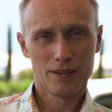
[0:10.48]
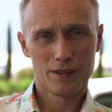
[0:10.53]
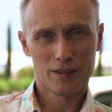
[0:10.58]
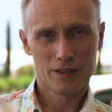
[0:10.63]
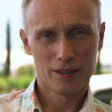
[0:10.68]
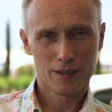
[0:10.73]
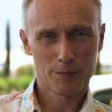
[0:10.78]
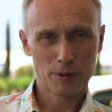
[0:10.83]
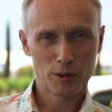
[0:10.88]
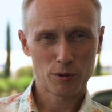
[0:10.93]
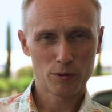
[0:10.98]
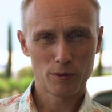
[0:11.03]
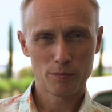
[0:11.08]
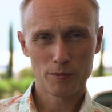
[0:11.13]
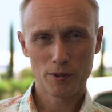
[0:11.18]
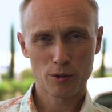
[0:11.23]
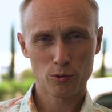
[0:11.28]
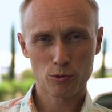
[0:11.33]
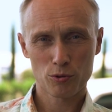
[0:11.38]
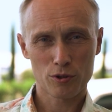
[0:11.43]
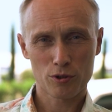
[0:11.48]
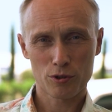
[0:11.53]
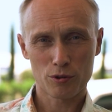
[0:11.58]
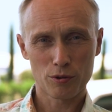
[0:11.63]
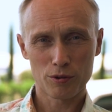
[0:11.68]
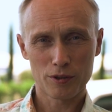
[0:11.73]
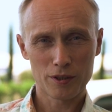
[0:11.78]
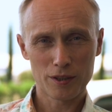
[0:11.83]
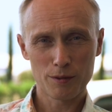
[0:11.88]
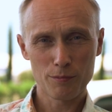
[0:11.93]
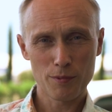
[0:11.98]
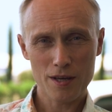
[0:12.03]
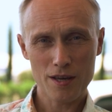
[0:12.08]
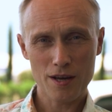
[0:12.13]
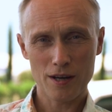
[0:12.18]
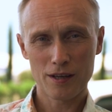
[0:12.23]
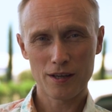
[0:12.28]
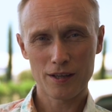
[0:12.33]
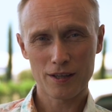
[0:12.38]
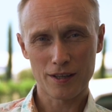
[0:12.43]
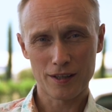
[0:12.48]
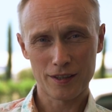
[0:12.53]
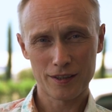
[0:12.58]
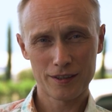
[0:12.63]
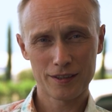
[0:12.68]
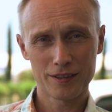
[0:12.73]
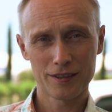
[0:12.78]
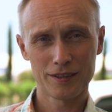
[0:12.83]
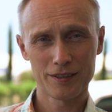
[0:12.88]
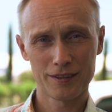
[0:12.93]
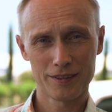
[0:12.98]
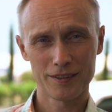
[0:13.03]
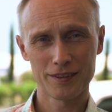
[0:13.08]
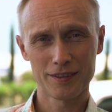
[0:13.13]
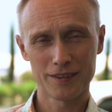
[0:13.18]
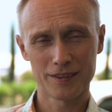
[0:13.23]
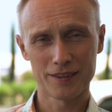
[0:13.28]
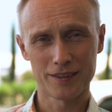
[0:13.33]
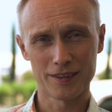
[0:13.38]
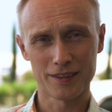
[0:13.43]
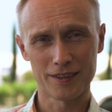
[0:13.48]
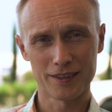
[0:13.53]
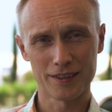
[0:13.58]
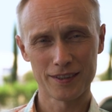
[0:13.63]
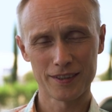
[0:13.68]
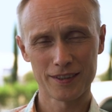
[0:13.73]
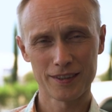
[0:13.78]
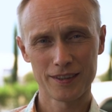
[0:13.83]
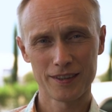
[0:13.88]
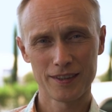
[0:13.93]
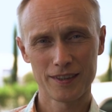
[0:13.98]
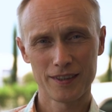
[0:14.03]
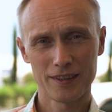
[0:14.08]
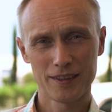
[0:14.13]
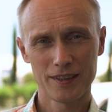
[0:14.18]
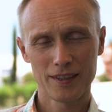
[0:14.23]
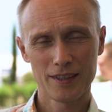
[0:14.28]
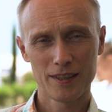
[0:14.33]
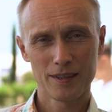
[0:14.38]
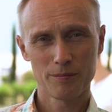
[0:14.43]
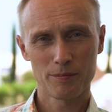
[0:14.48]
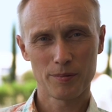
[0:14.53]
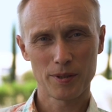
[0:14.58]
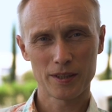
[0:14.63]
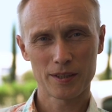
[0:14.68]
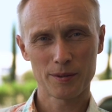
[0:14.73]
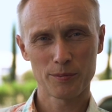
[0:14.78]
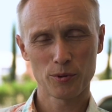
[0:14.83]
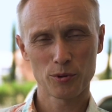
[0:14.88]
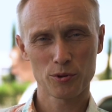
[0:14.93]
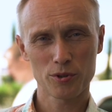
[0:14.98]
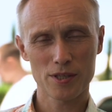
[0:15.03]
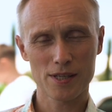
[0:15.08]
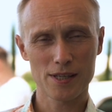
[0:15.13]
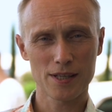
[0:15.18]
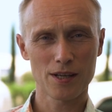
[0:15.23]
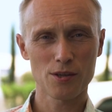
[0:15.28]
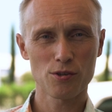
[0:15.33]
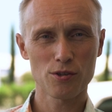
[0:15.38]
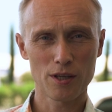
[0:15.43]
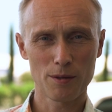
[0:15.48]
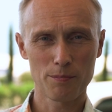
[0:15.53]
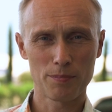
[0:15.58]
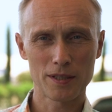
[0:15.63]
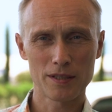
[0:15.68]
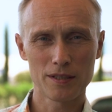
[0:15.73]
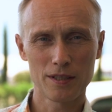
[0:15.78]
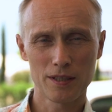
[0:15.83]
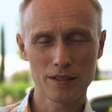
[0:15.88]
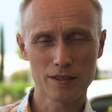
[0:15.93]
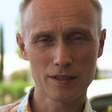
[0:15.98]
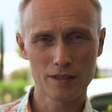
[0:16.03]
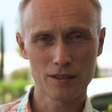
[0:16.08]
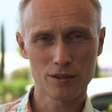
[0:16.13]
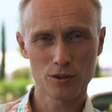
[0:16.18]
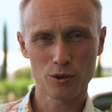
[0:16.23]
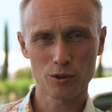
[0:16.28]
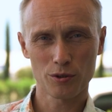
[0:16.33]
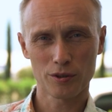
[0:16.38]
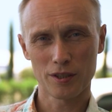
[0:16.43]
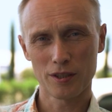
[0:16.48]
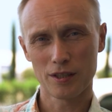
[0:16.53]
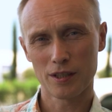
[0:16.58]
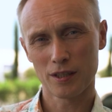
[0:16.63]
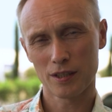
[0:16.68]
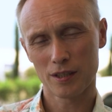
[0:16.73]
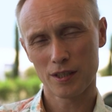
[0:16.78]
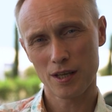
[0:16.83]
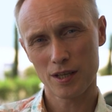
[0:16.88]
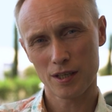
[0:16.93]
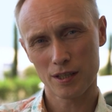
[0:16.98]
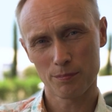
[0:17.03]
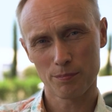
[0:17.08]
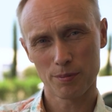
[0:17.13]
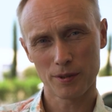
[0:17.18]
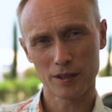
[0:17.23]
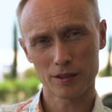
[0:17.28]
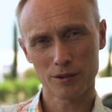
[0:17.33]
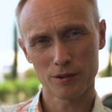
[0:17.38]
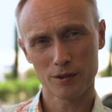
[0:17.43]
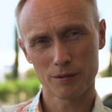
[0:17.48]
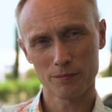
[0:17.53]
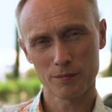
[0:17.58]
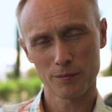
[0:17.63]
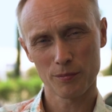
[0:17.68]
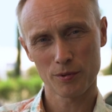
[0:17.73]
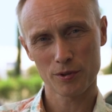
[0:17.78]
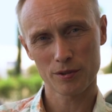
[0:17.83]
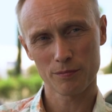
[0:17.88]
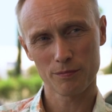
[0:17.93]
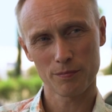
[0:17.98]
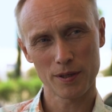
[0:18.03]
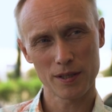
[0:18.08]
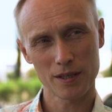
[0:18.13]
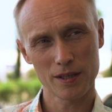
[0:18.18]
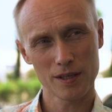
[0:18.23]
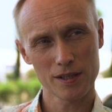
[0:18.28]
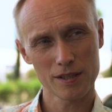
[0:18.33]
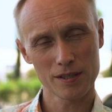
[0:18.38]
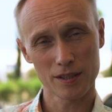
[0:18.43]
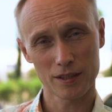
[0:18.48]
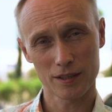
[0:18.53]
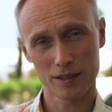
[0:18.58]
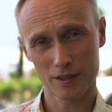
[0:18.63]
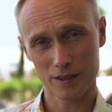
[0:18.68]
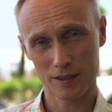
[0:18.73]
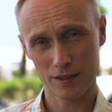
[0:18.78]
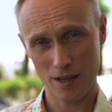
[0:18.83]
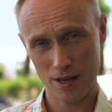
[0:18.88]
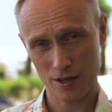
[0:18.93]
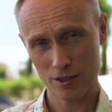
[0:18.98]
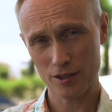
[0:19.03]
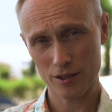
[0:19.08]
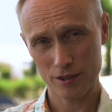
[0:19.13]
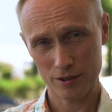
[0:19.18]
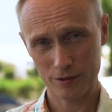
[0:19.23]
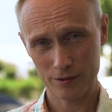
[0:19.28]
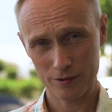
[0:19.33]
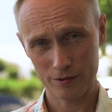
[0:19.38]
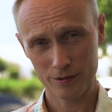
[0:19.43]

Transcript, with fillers: а, и потом обнаружить, что это не моя гора. А, поэтому лучше сразу определить эти четкие критерии, по которым мы можем понять, это наш